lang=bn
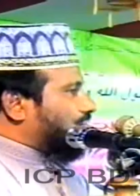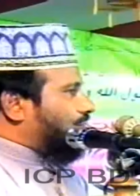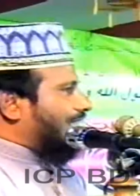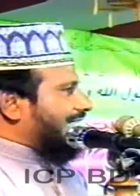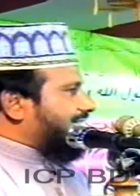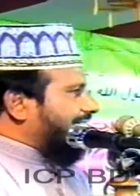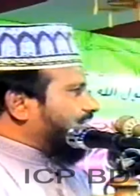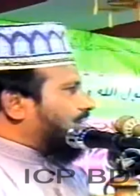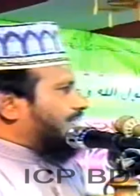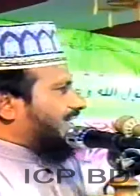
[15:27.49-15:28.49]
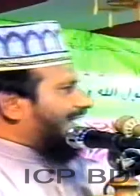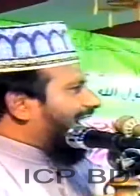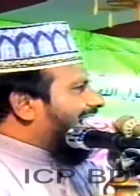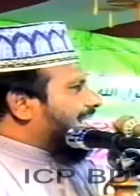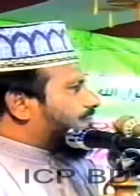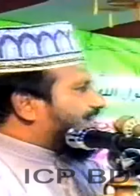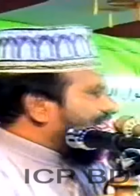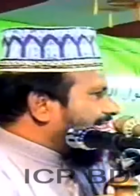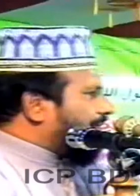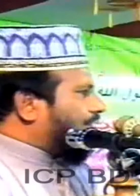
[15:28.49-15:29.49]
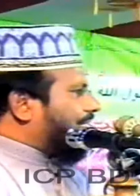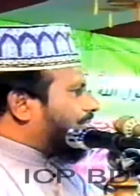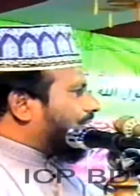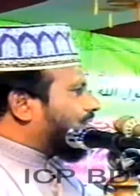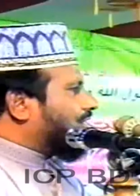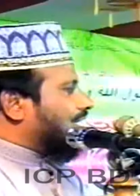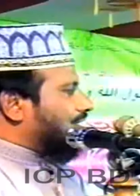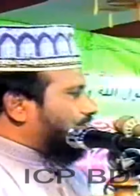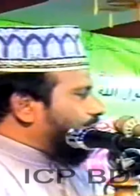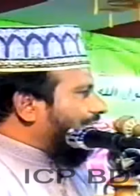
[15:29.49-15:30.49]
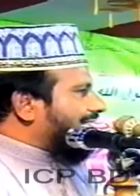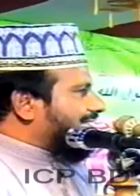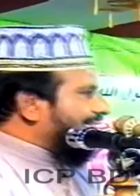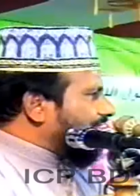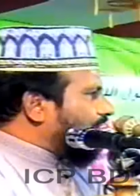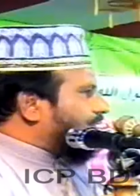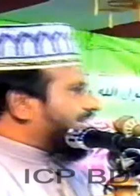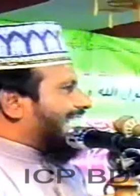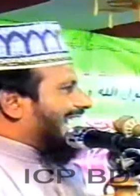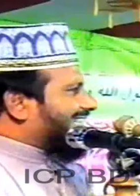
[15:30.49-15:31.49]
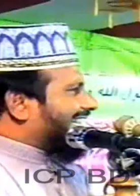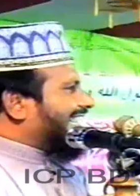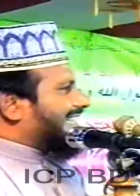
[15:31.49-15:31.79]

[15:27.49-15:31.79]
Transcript: তোমরা যেই নবীজি গায়েব জানে না বলে বলো তোমরা যেই নবীজি হাজির